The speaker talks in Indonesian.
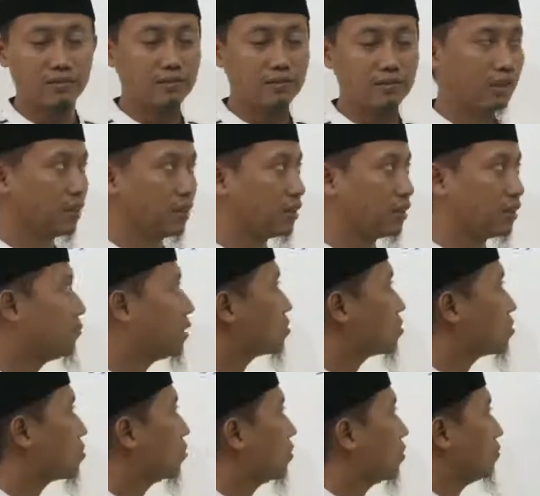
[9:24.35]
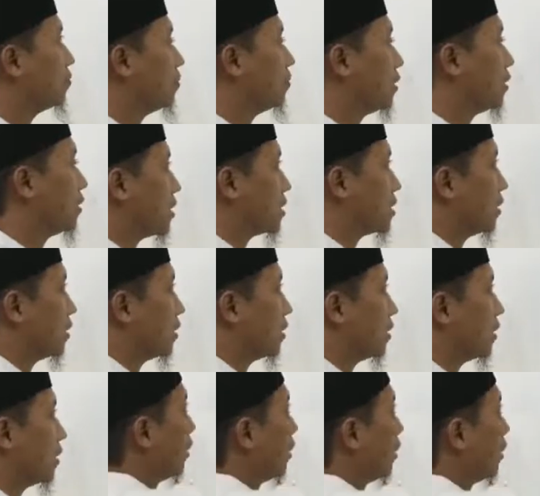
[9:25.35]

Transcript: Dan yang dimaksud menyembah setan itu